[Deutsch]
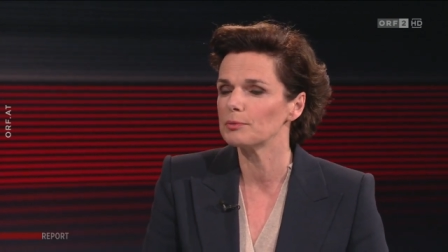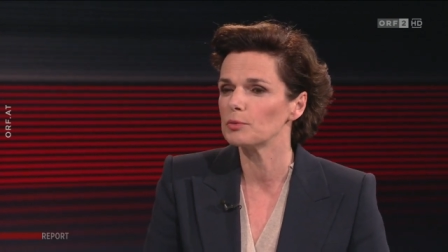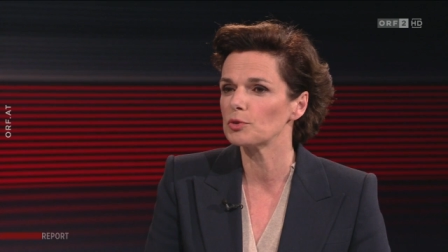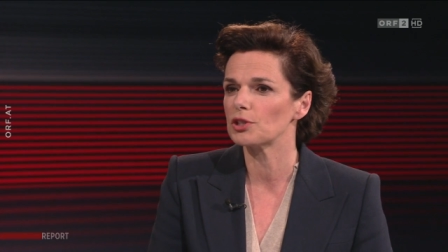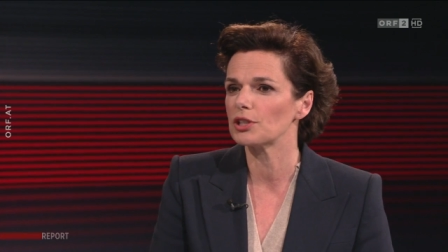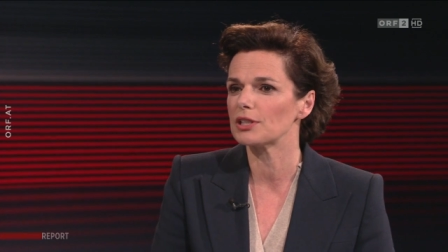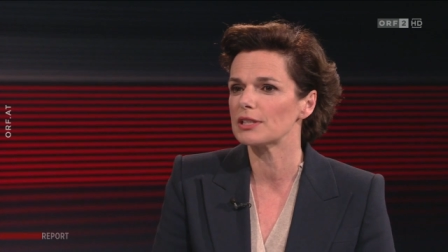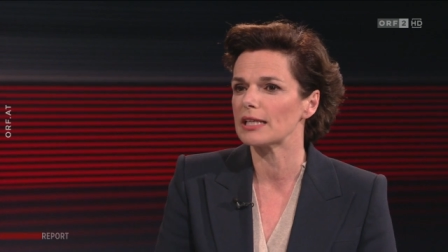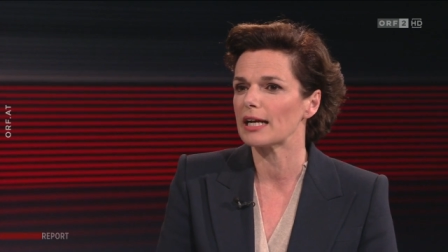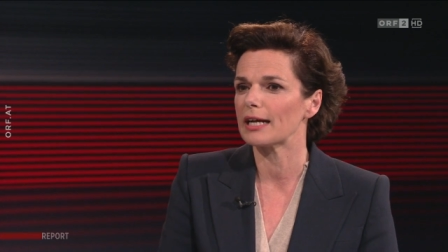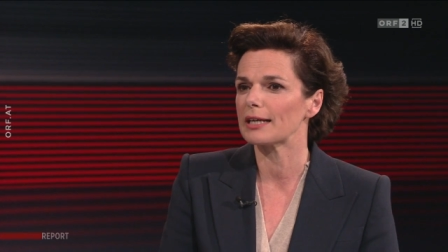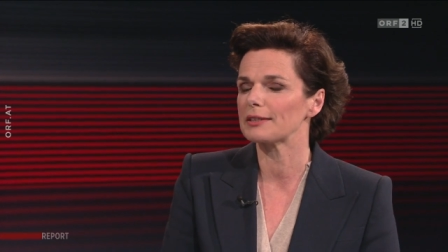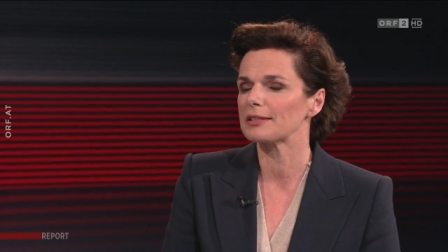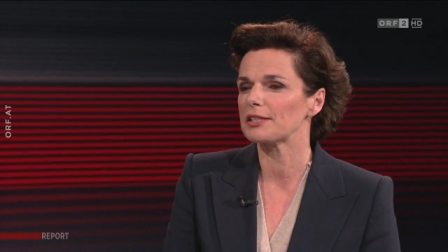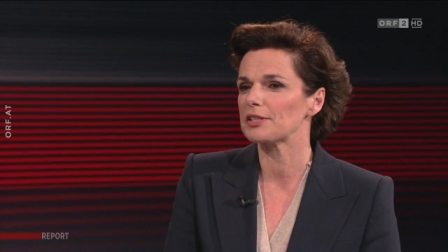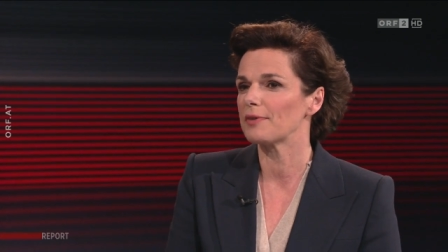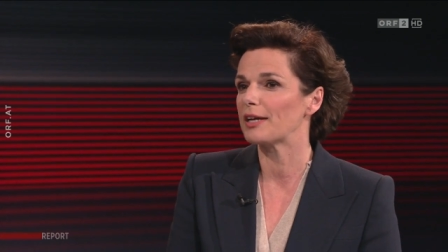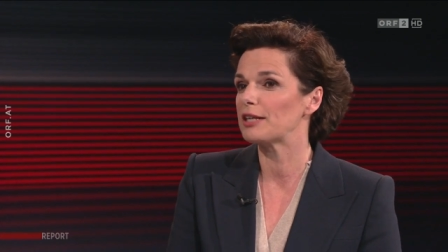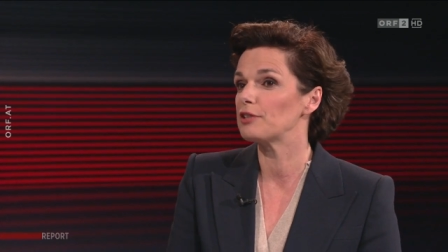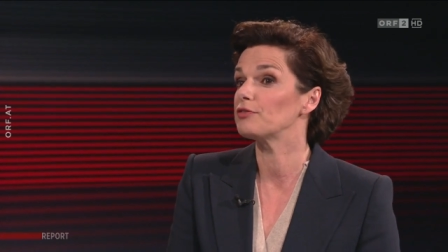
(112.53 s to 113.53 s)
muss ich sagen,
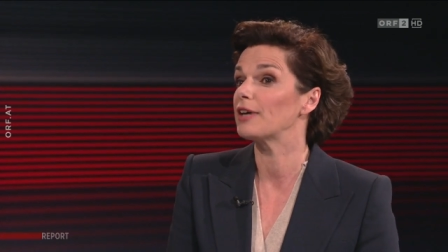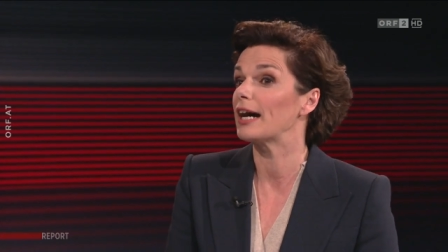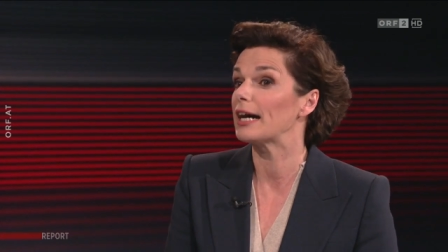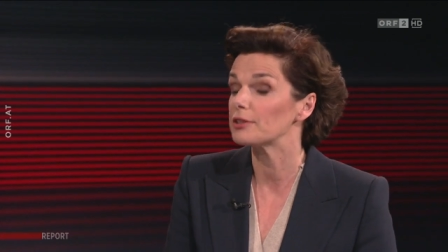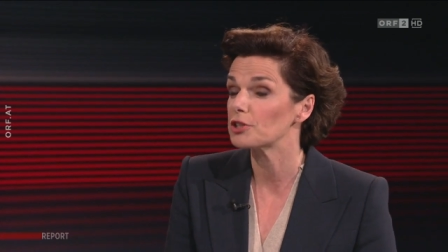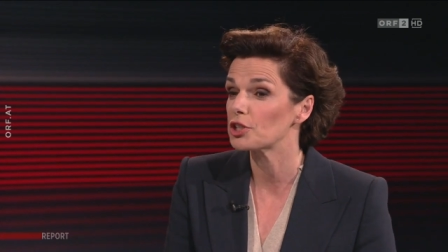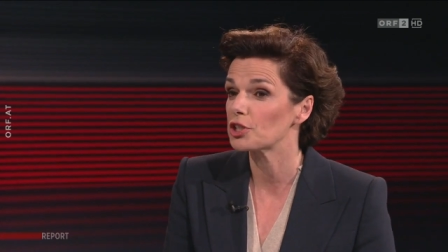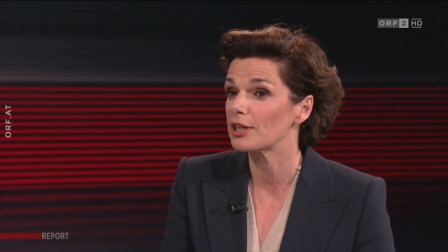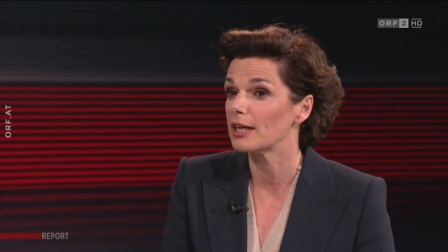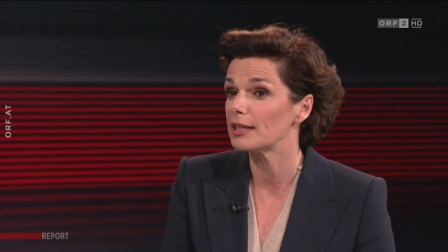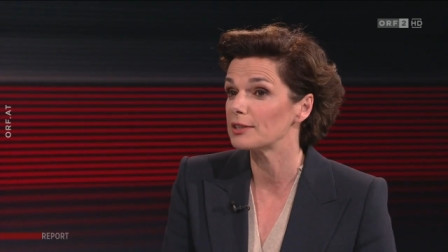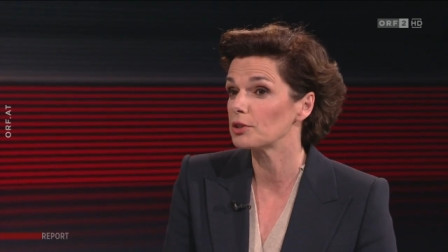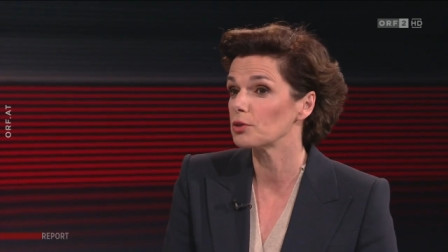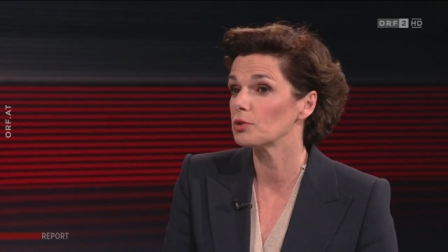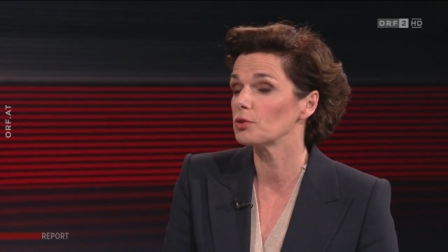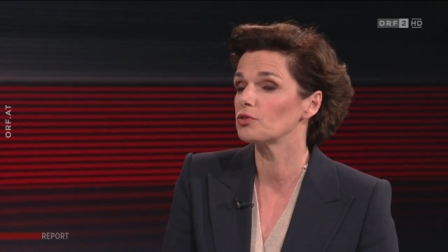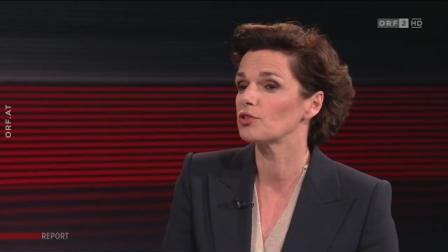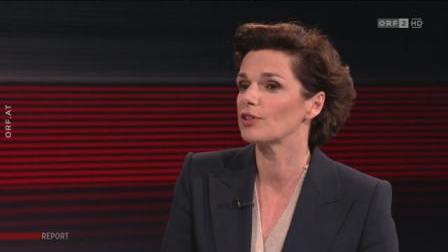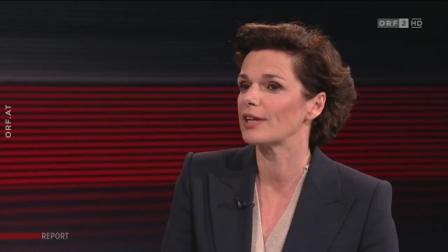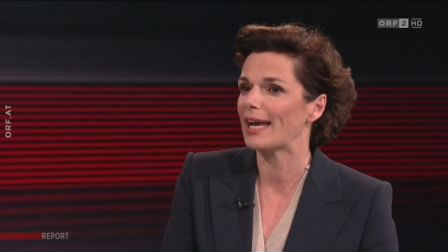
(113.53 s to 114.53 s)
das war eine Veranstaltung
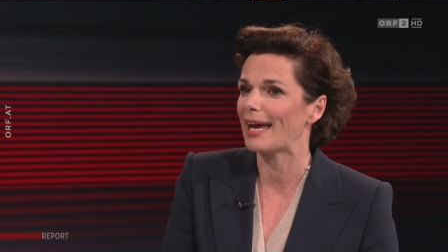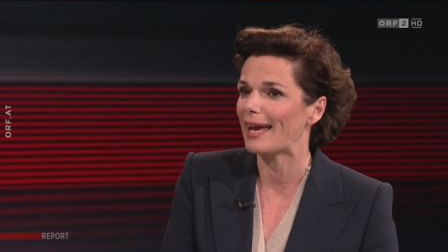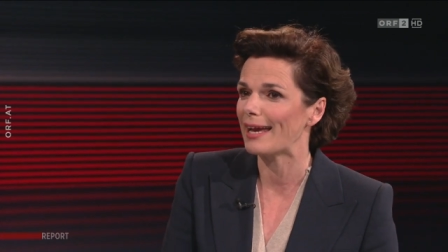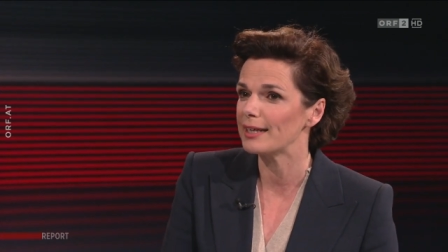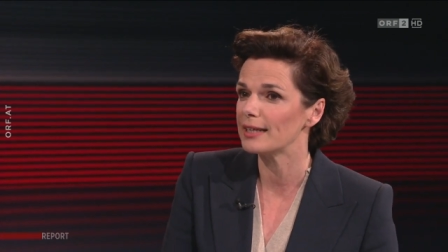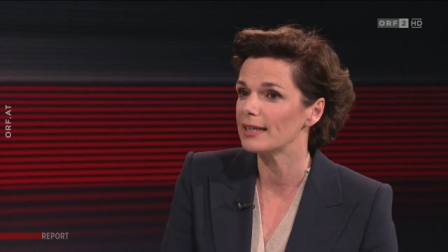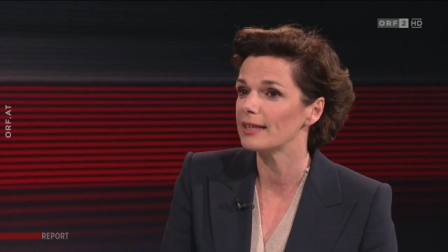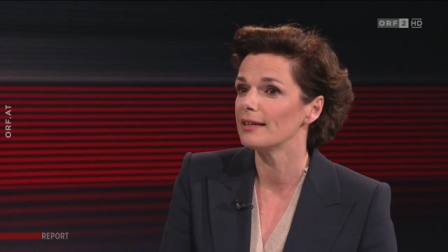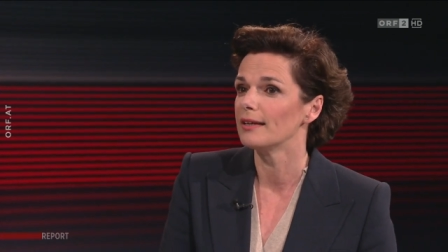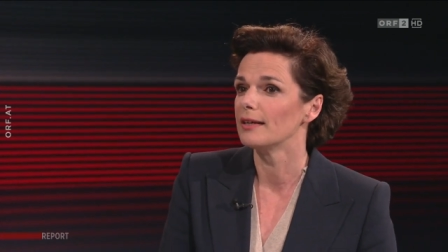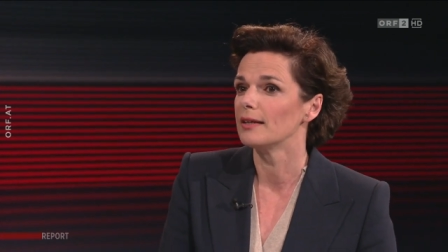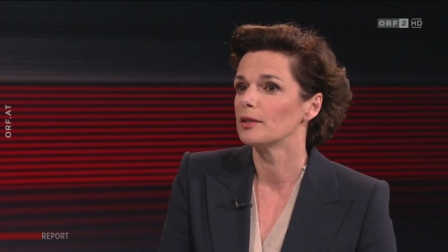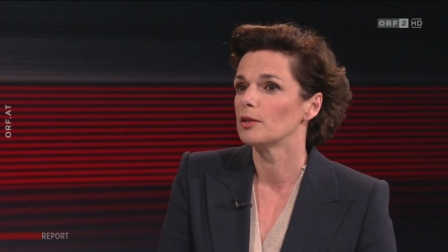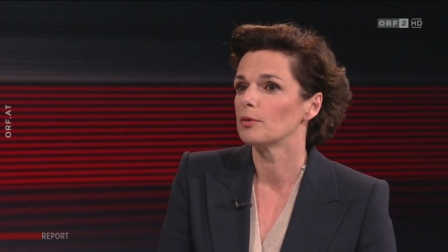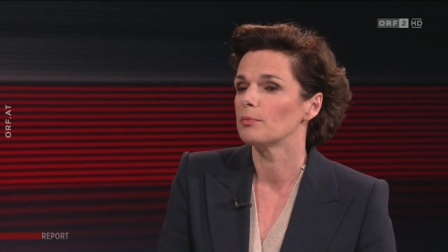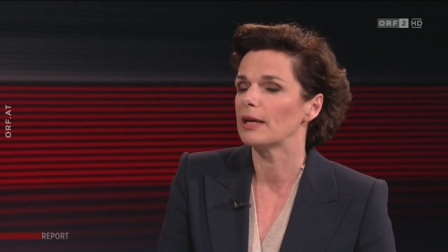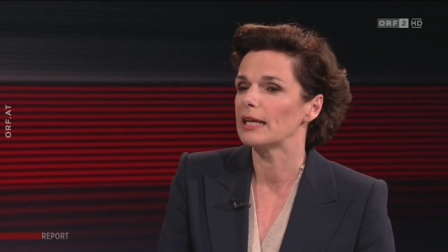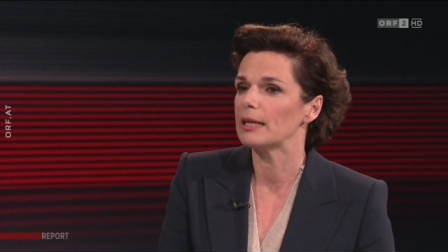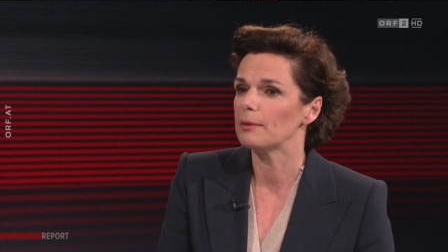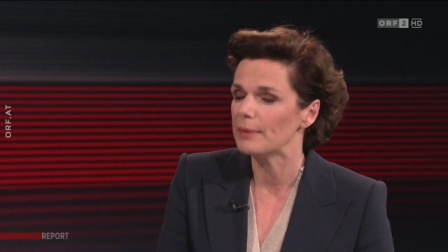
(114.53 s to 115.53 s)
und keine
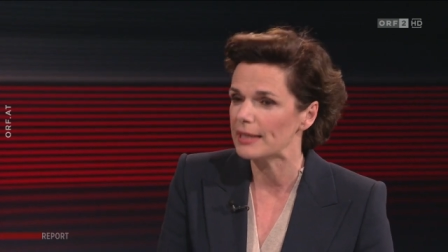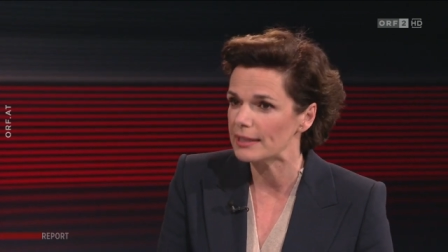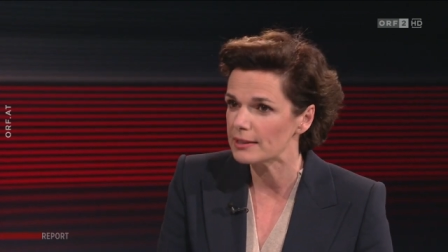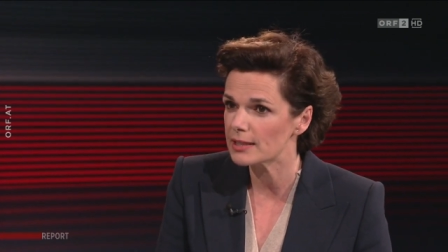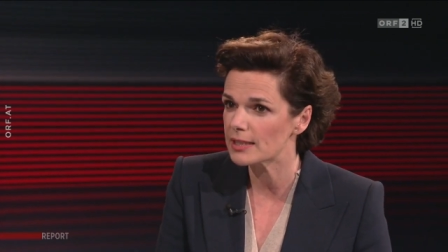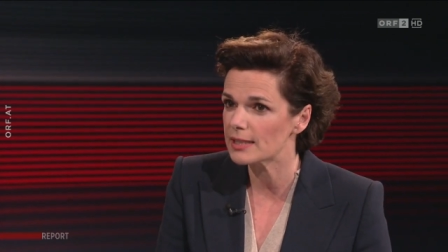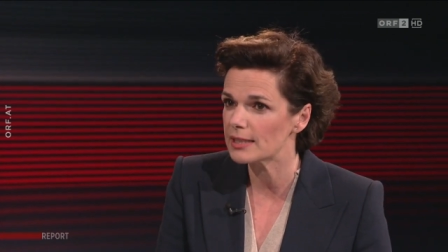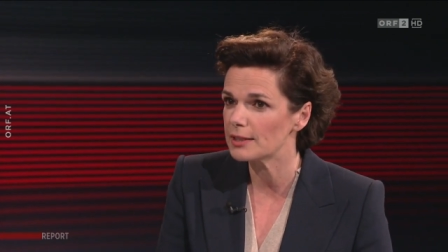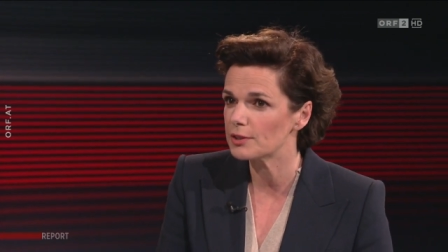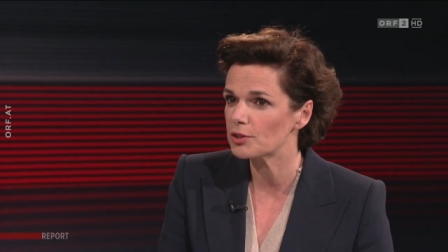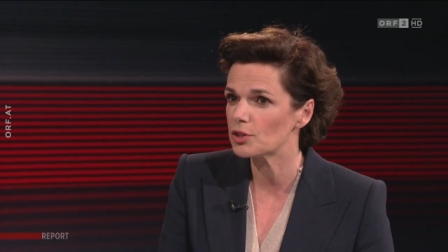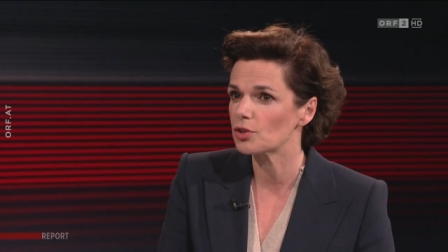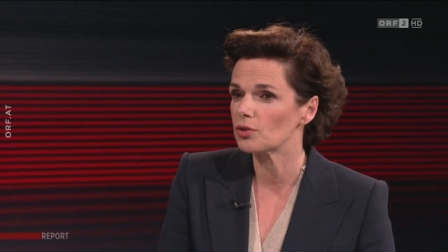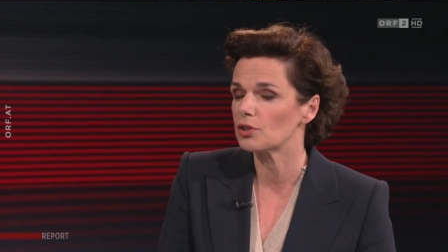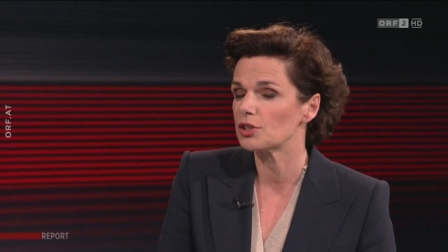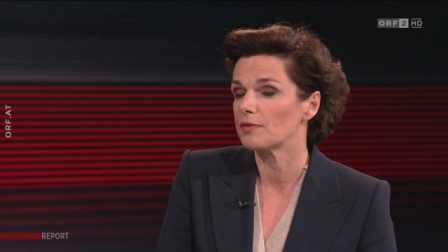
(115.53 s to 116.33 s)
Parlamentssitzung.